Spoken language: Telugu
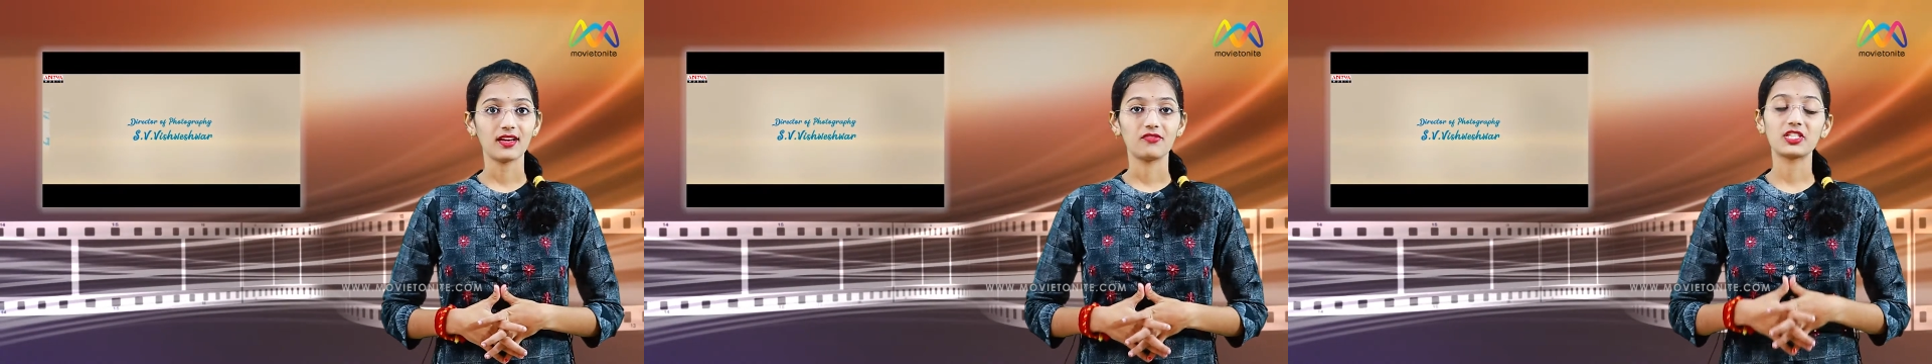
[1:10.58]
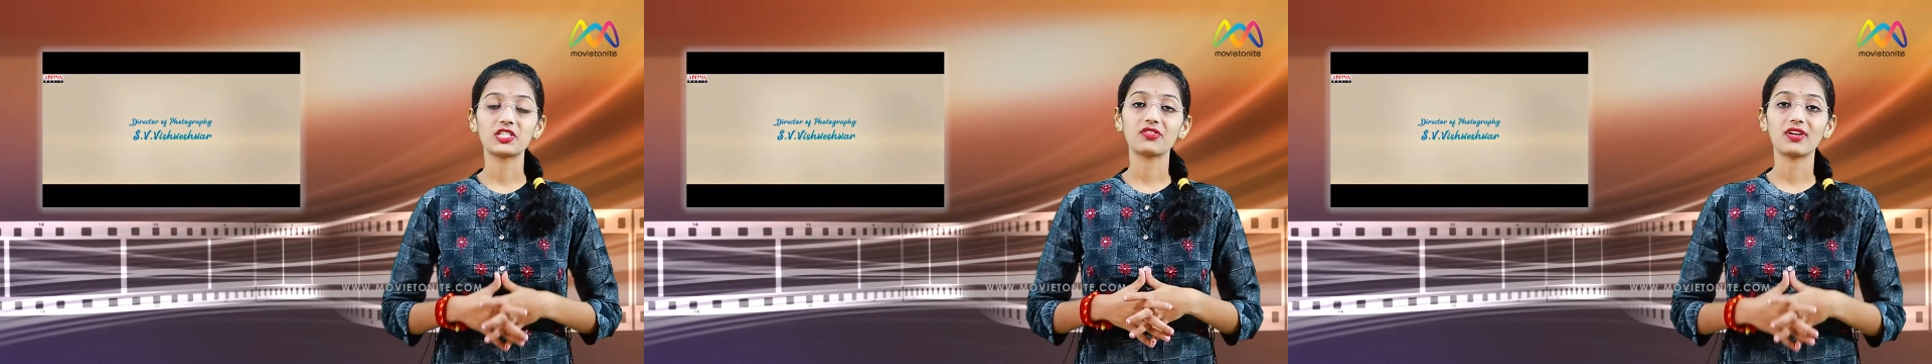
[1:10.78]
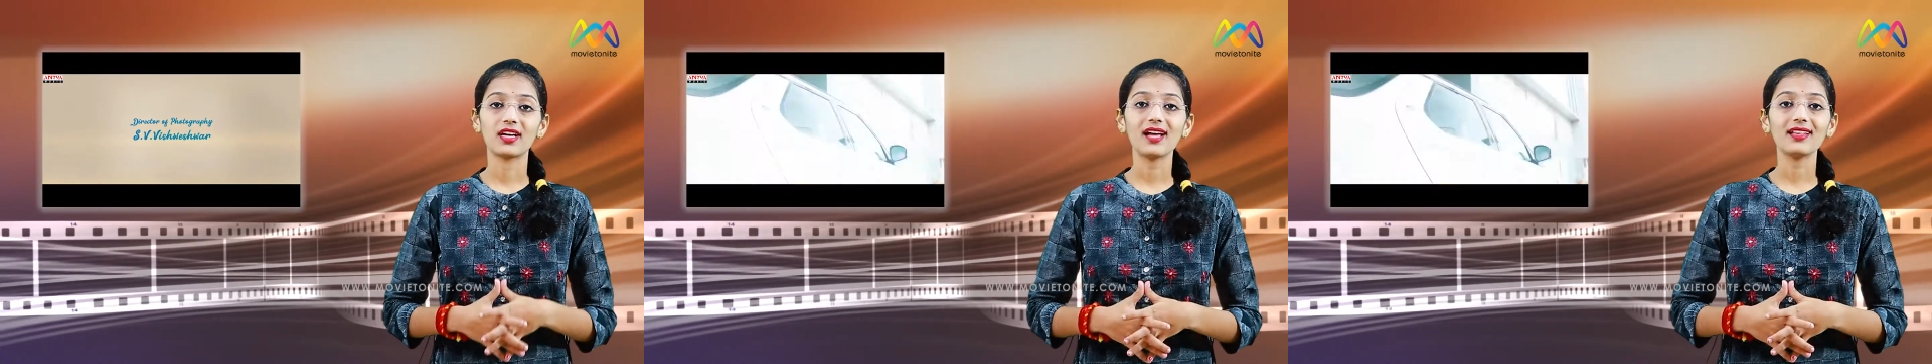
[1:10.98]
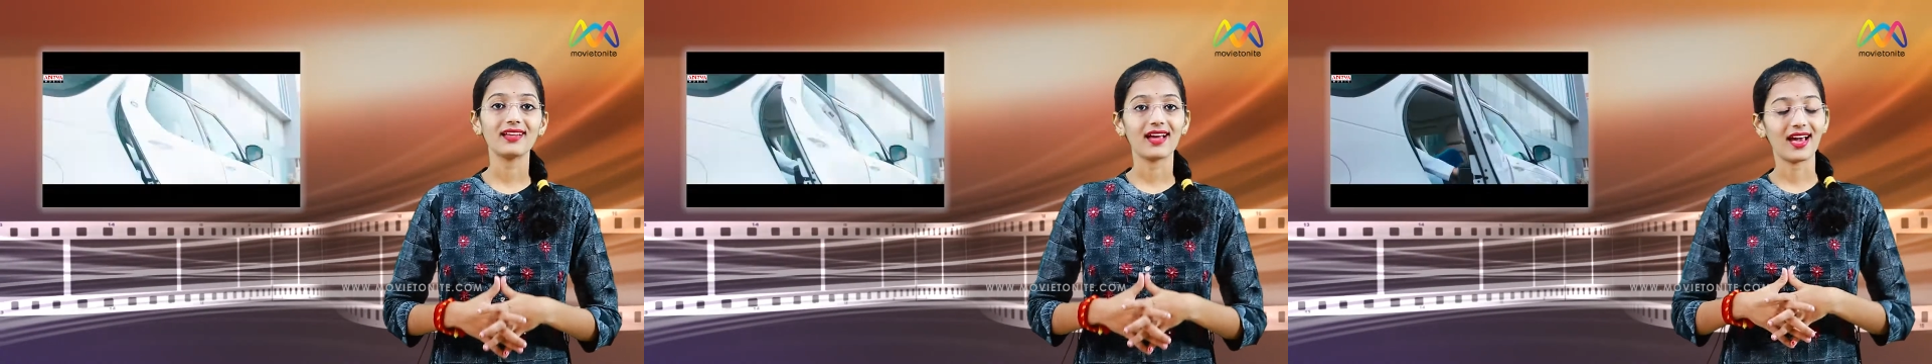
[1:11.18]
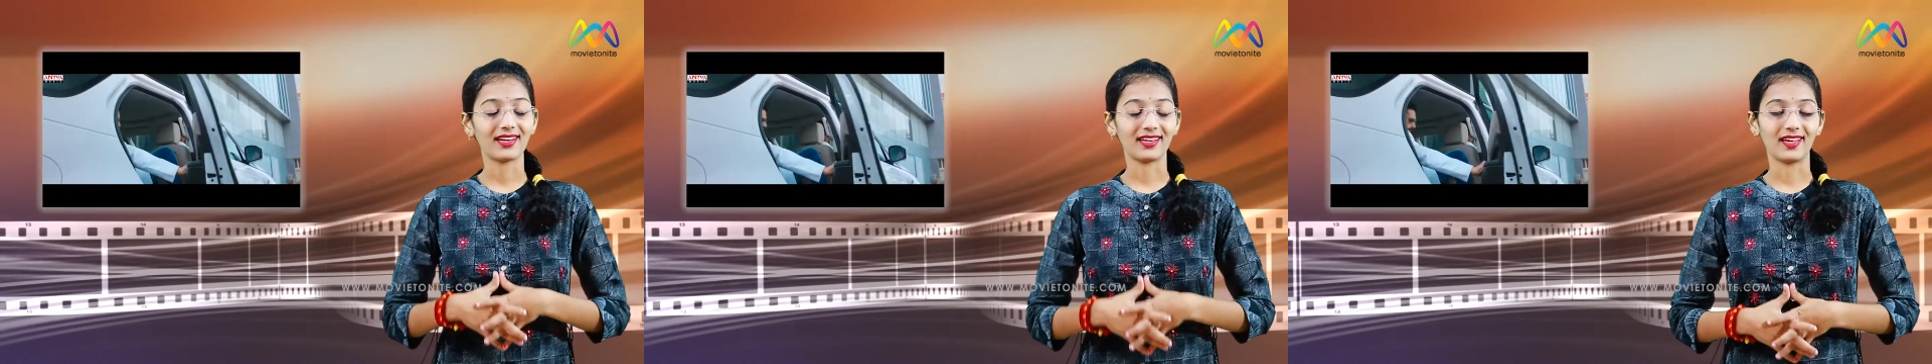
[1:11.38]
విశ్వనాథ్
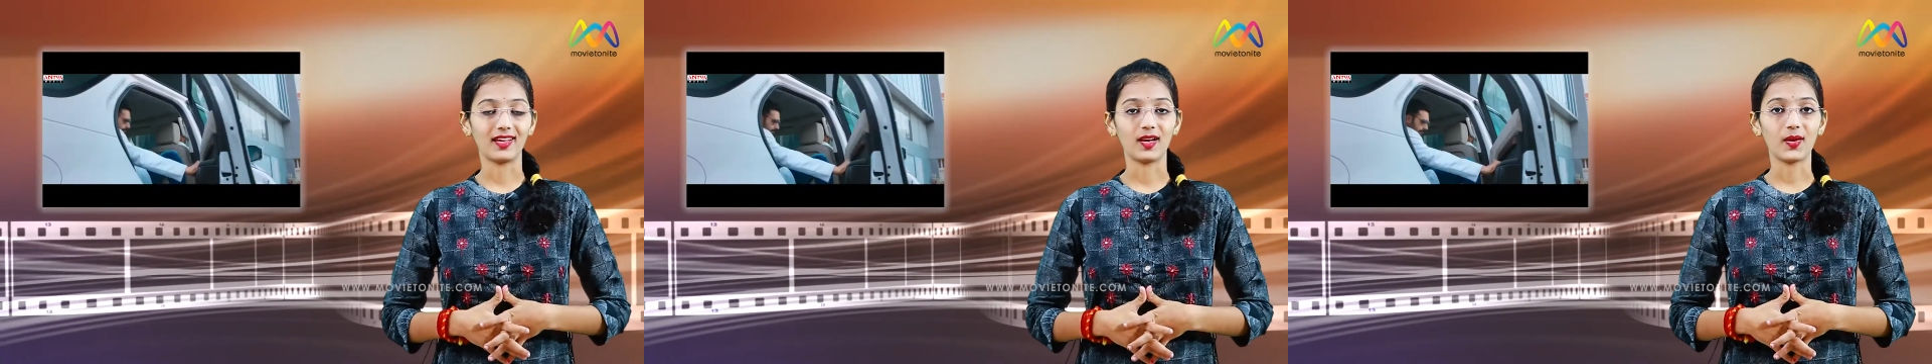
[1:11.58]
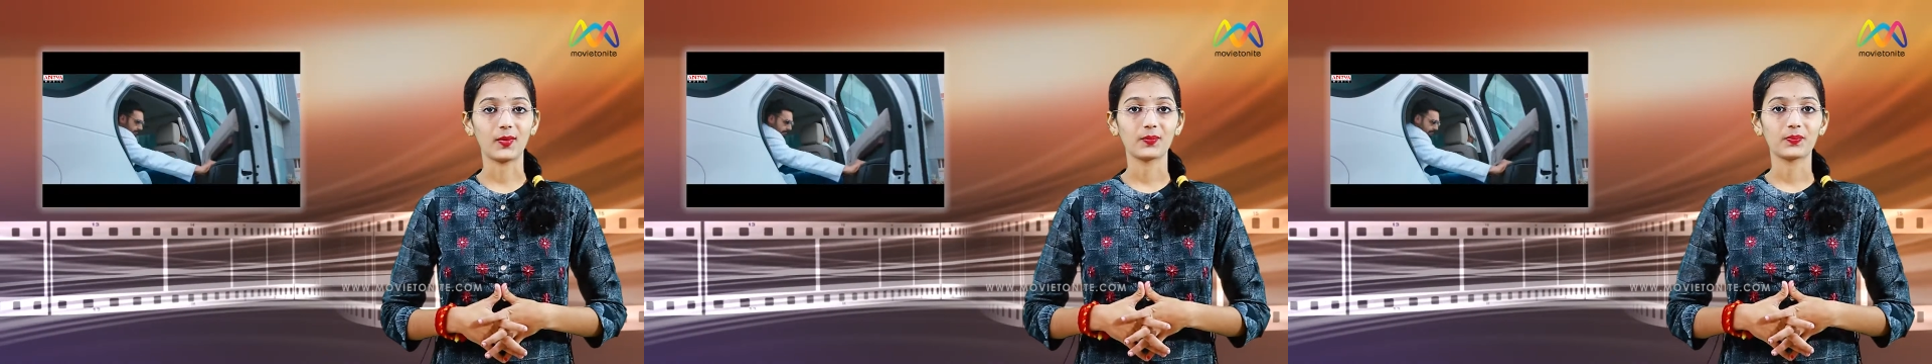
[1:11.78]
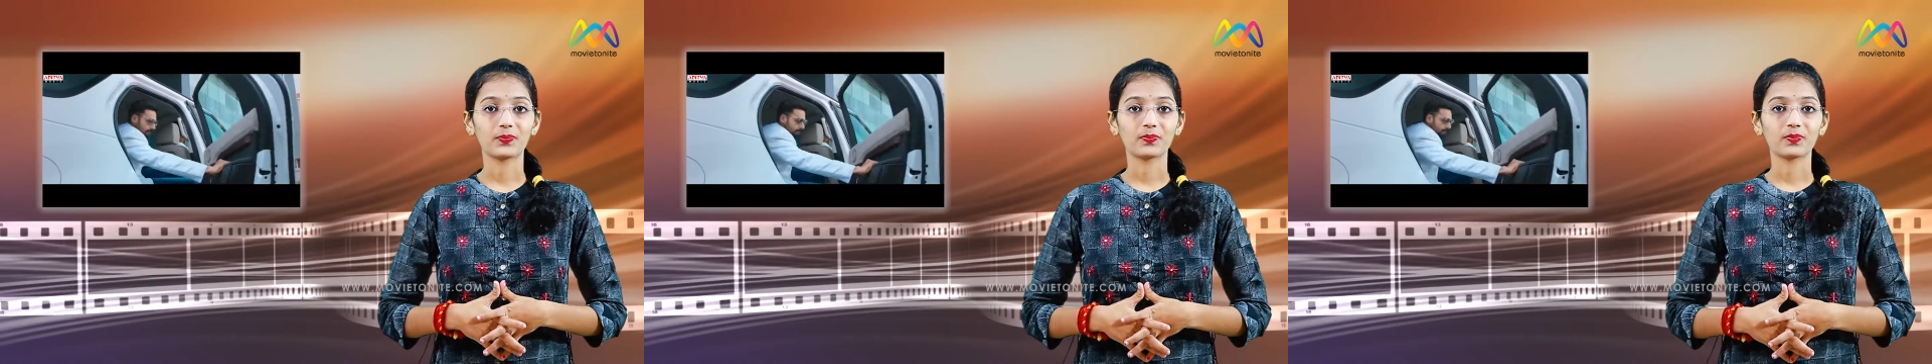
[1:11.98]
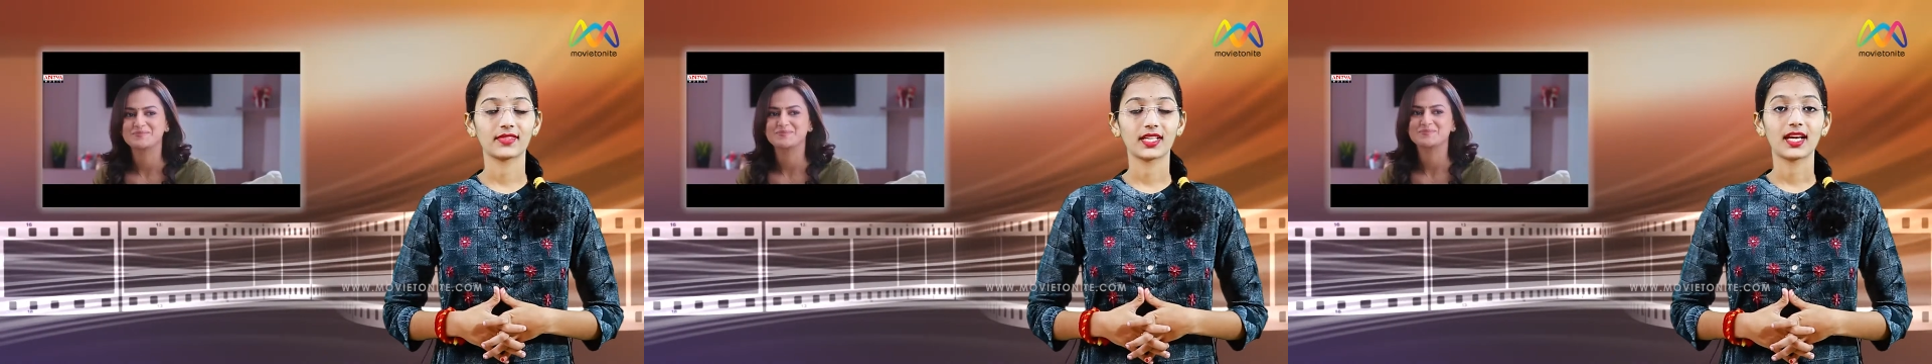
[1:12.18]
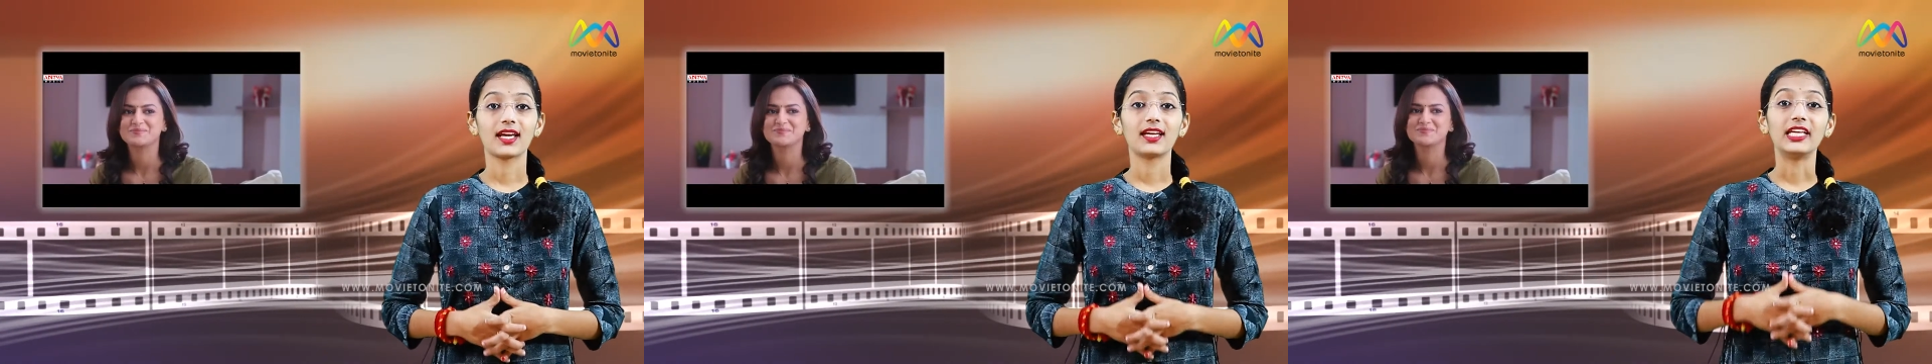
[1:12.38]
అరిగెలా
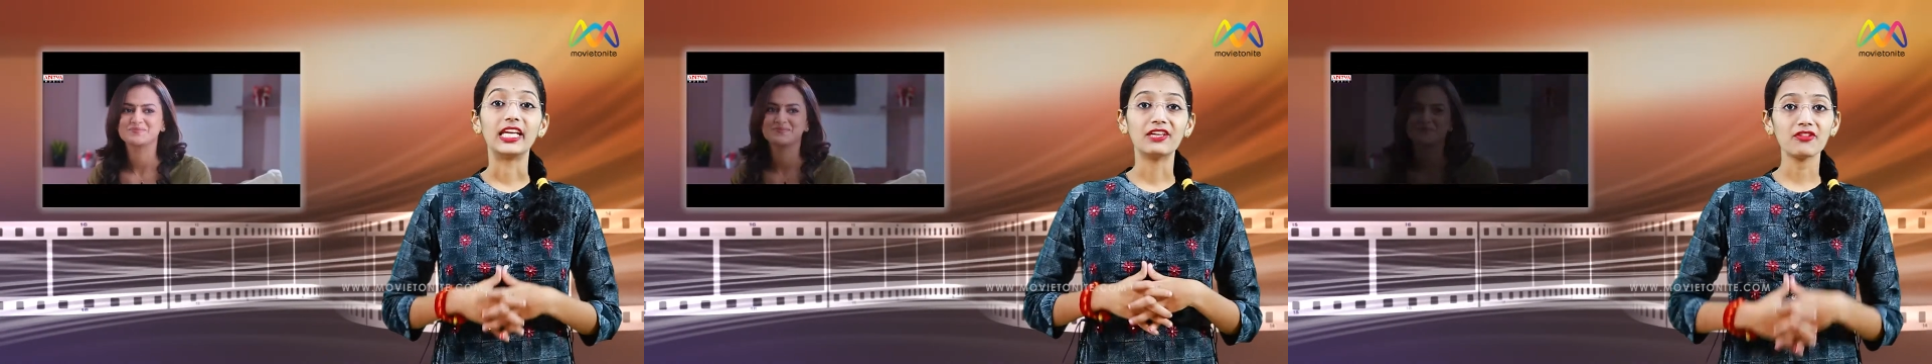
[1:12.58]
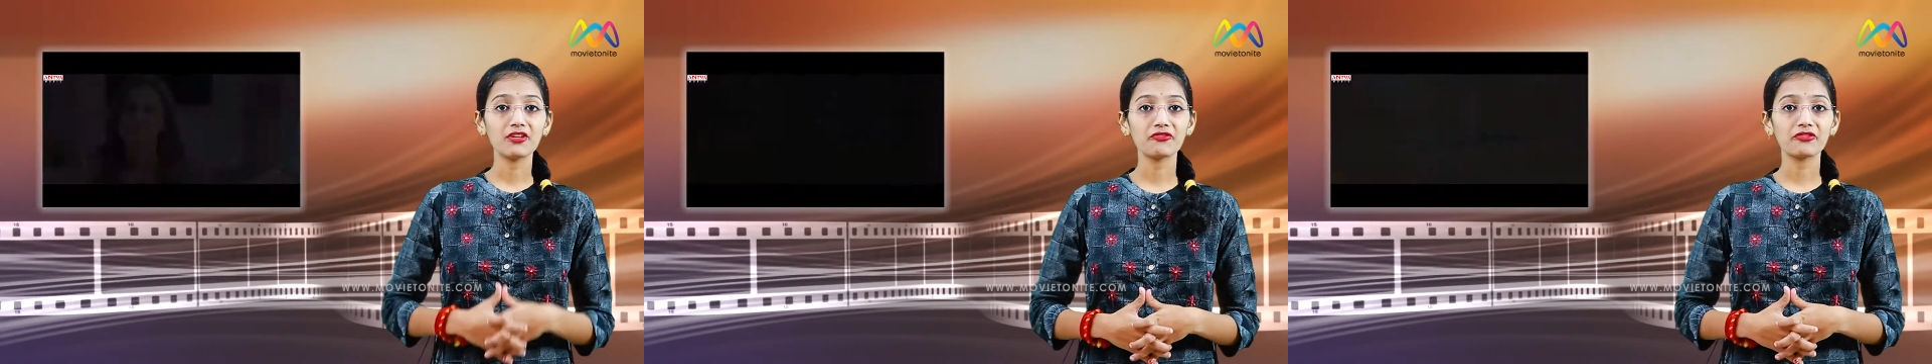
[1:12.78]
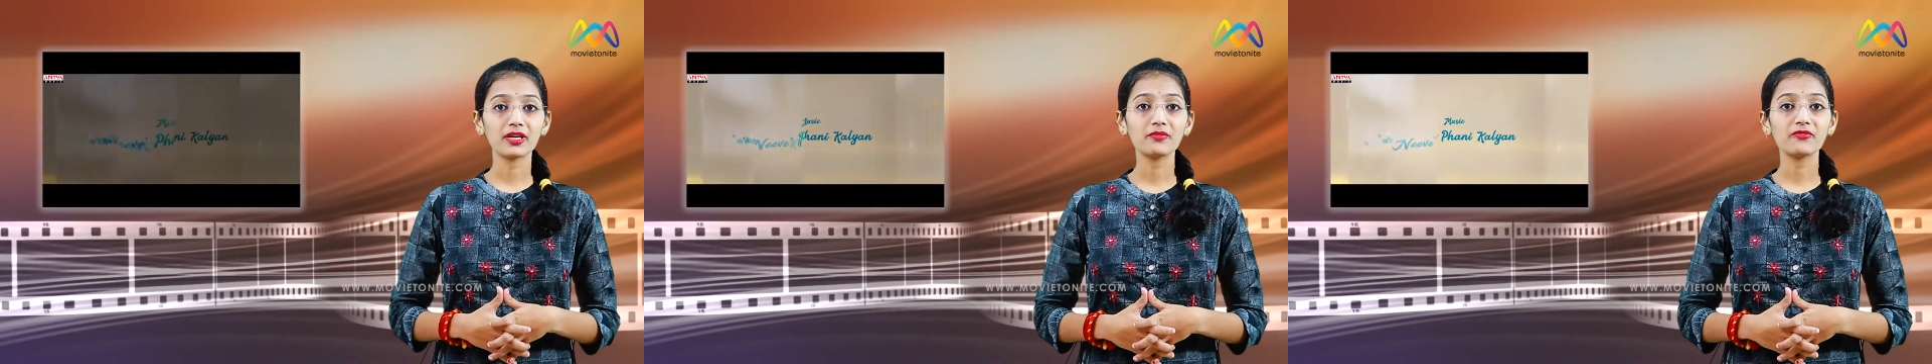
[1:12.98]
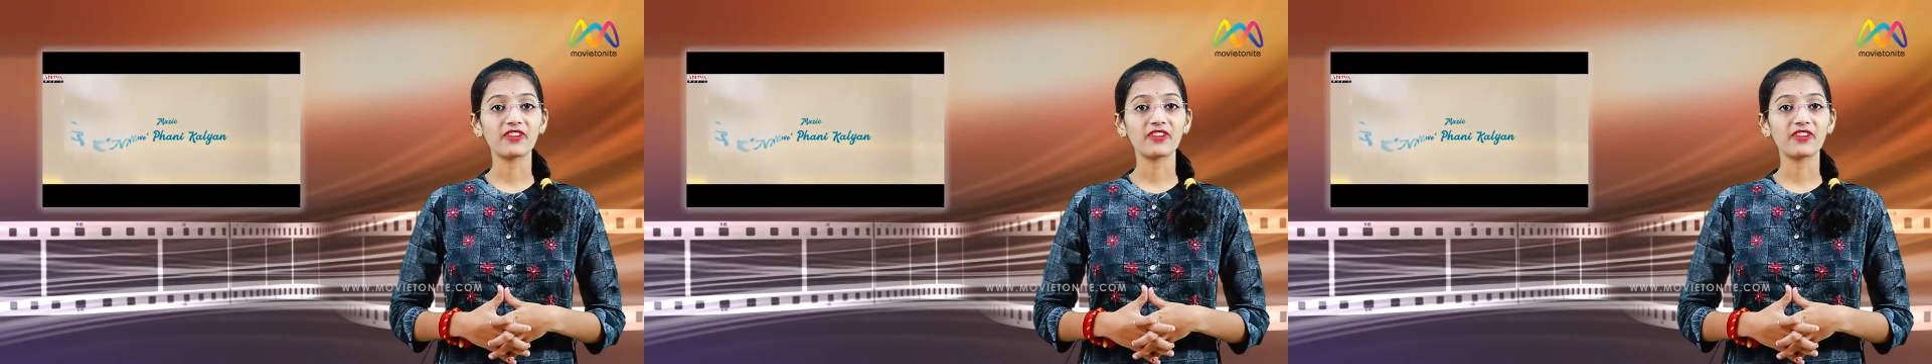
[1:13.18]
నీవేఫేమ్